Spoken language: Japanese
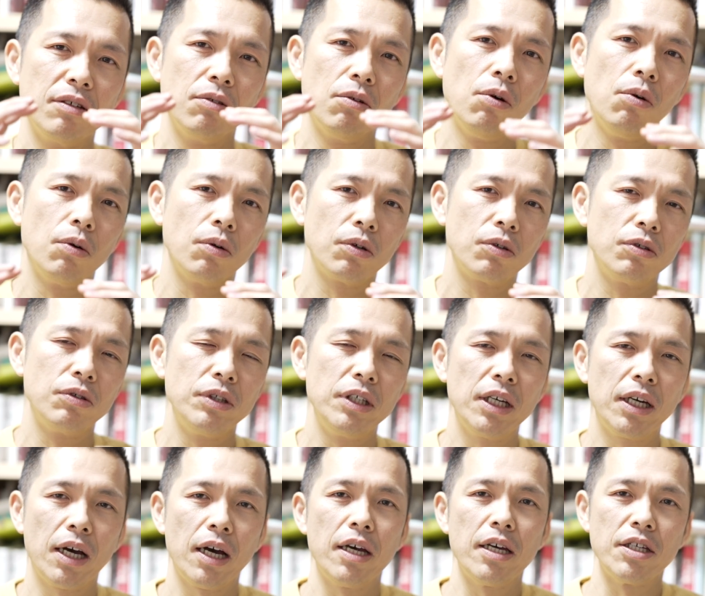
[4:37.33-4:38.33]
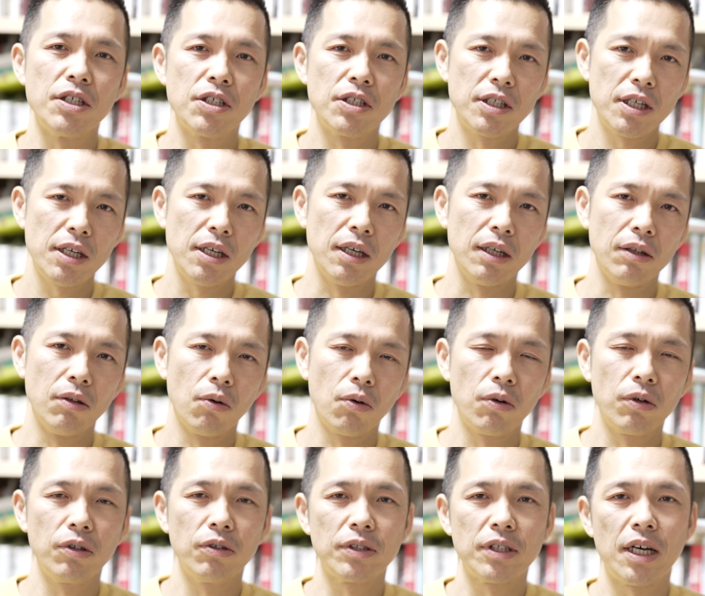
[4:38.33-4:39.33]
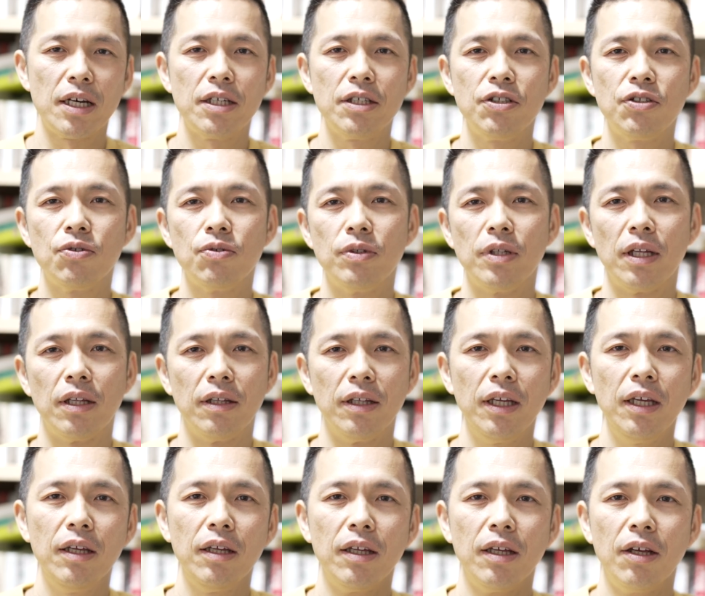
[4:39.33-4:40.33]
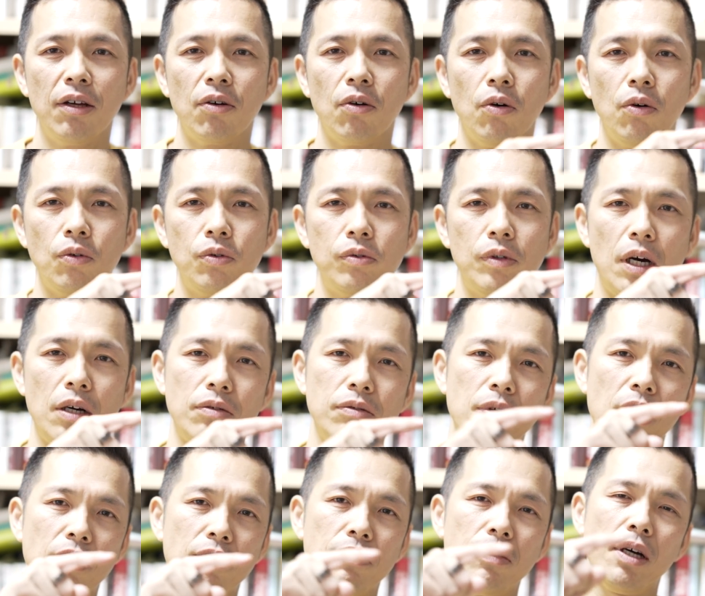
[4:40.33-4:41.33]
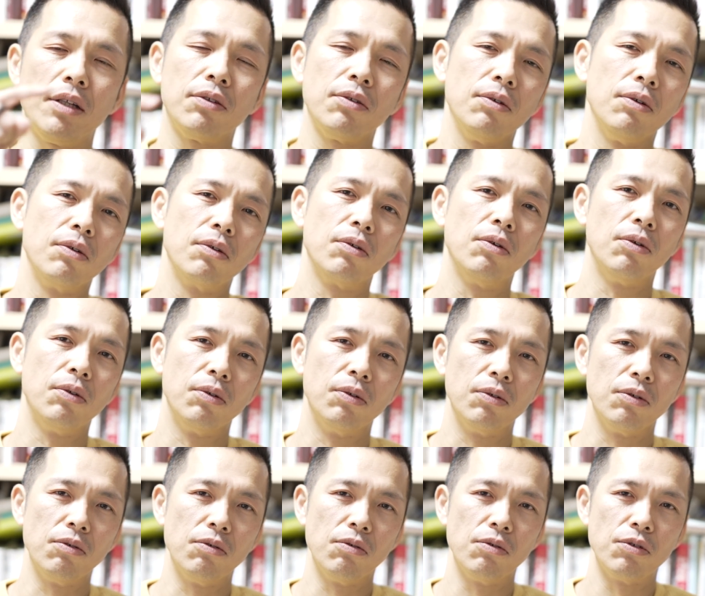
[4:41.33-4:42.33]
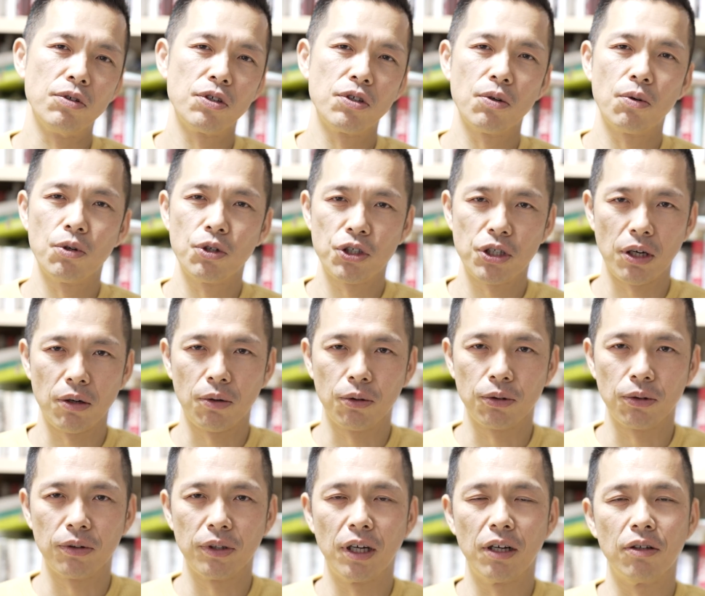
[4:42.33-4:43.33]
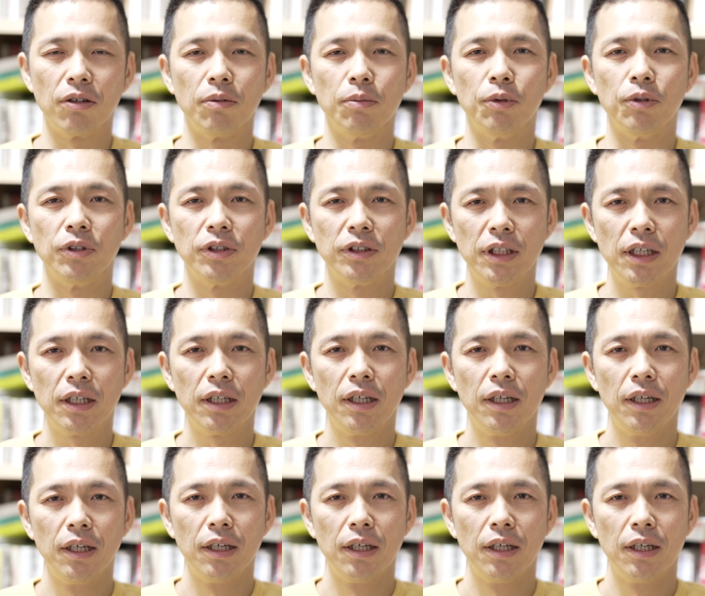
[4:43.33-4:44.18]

を繰り返して残りの30年ねこうふわふわふわとこう過ごしちゃうことになると思うんですね。